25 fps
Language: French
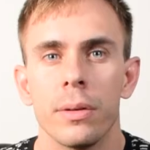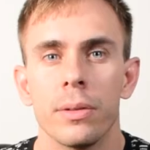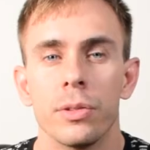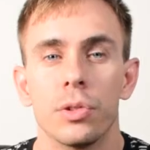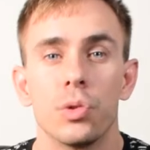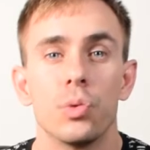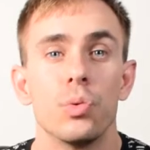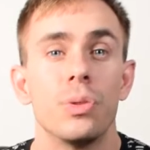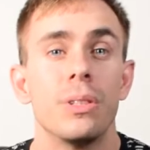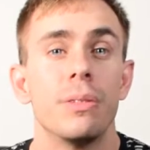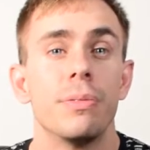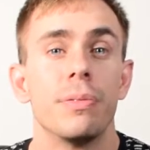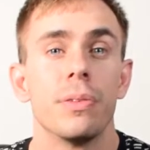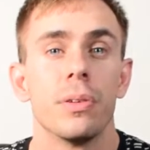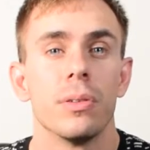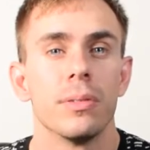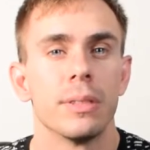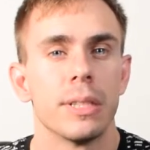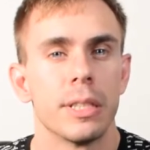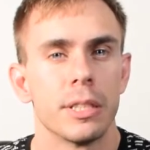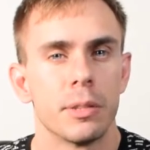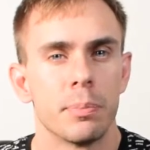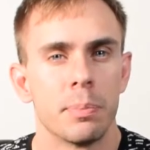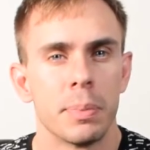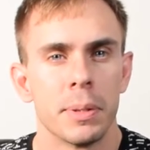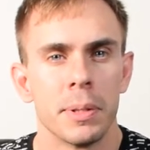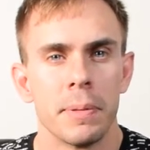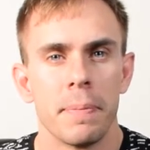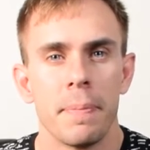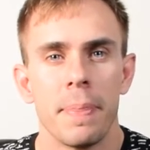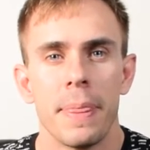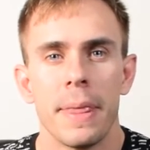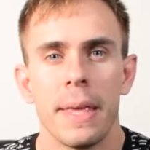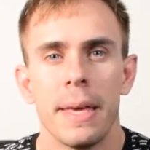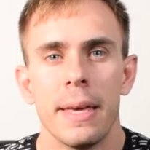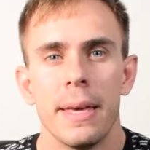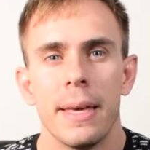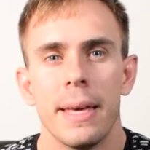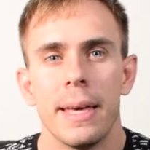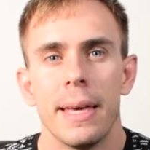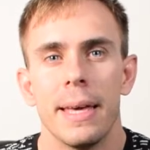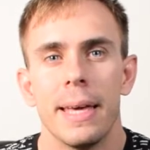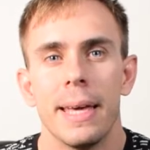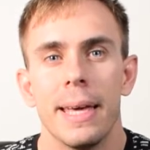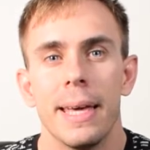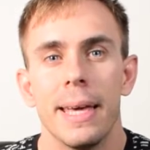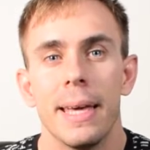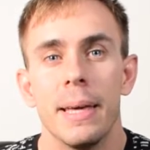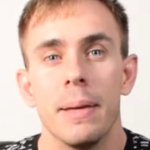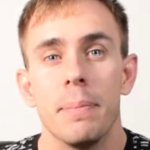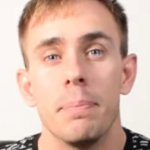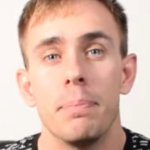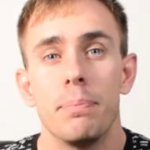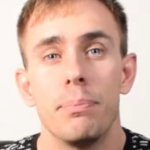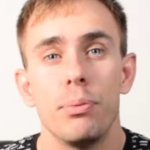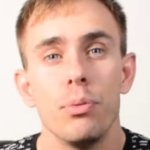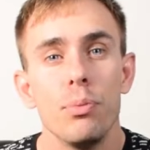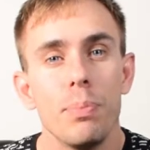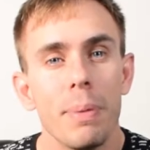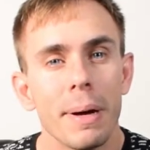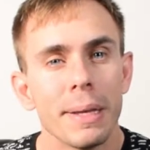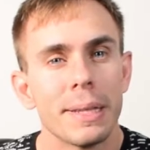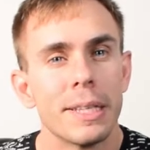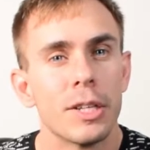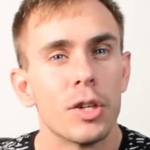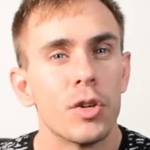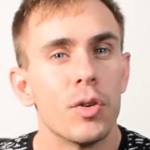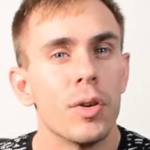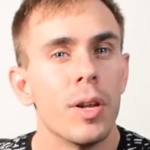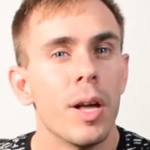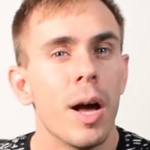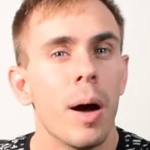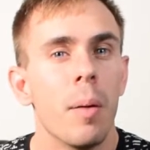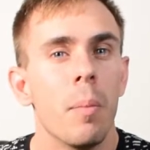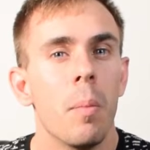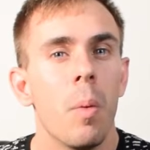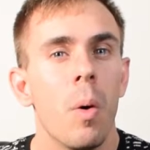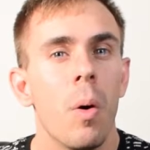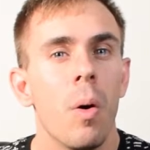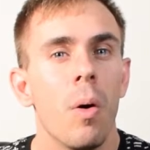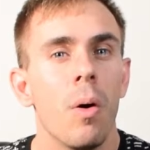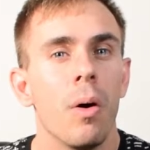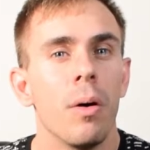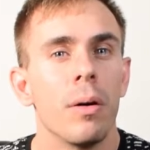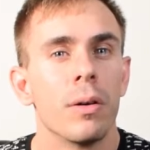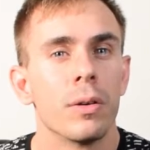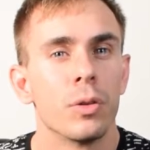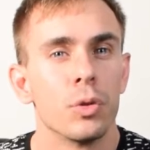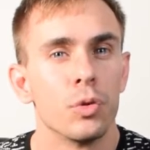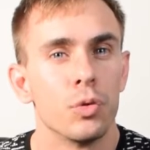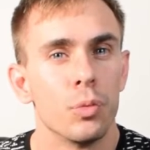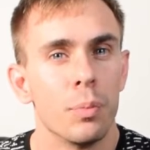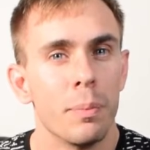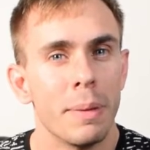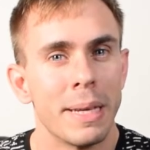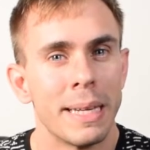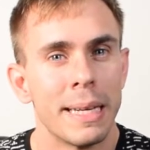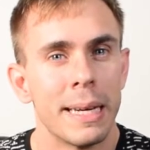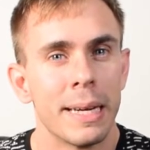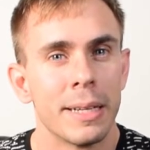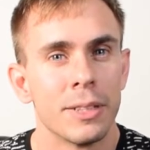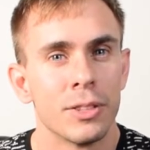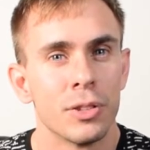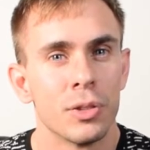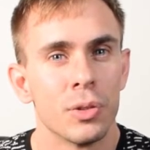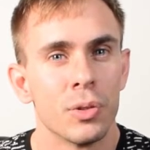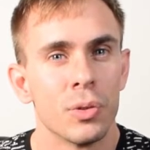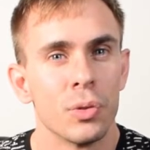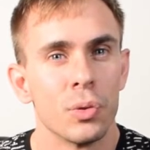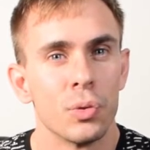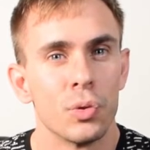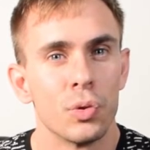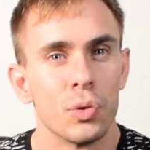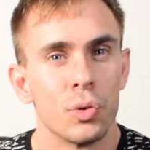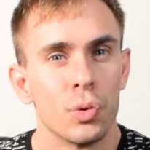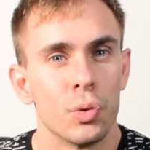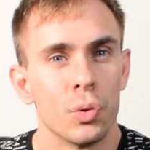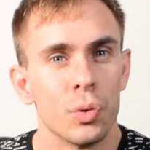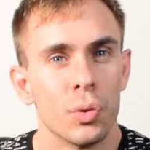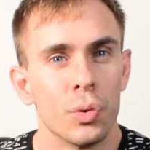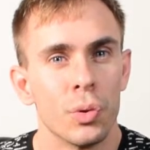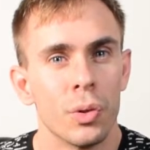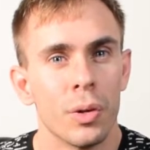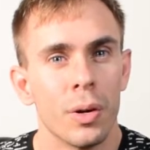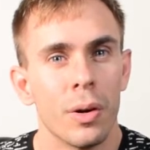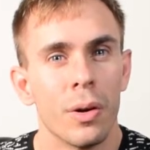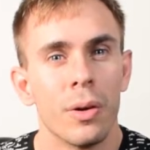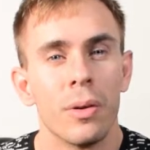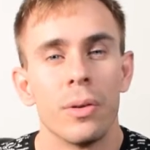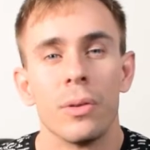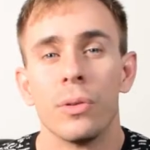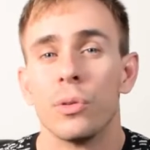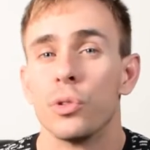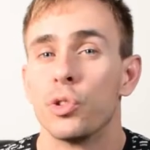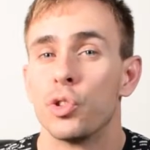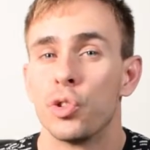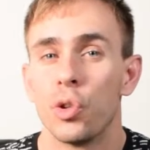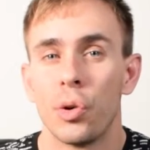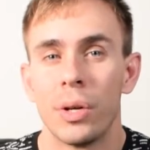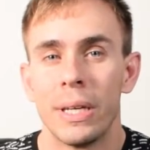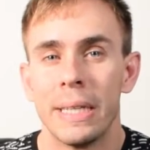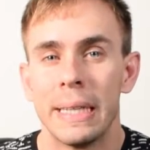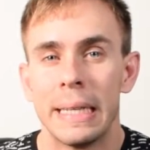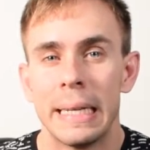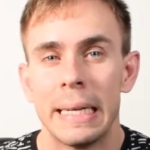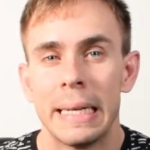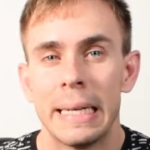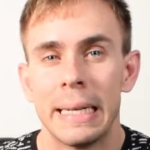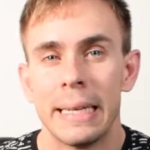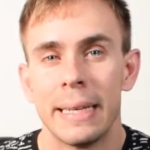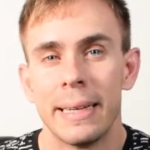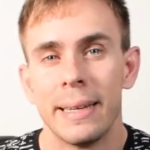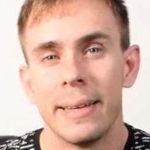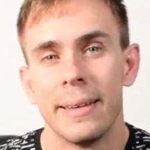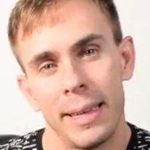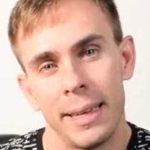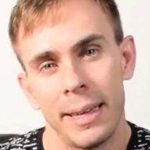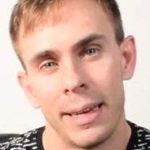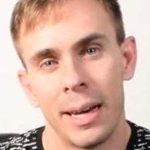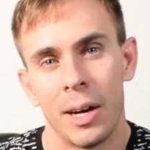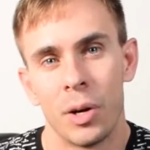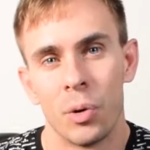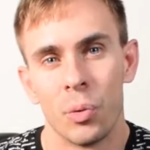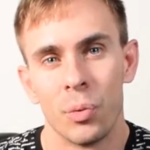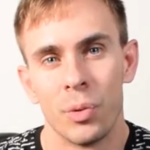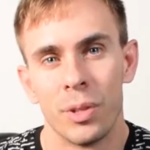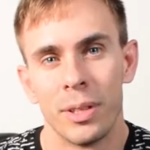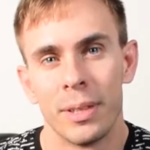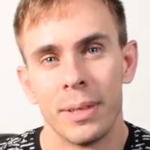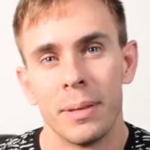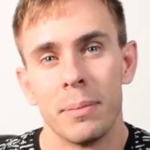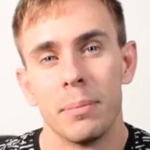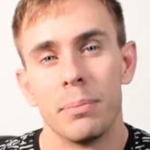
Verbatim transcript: sous différents aspects. Et plus particulièrement que je mette l'accent sur euh, le storytelling et raconter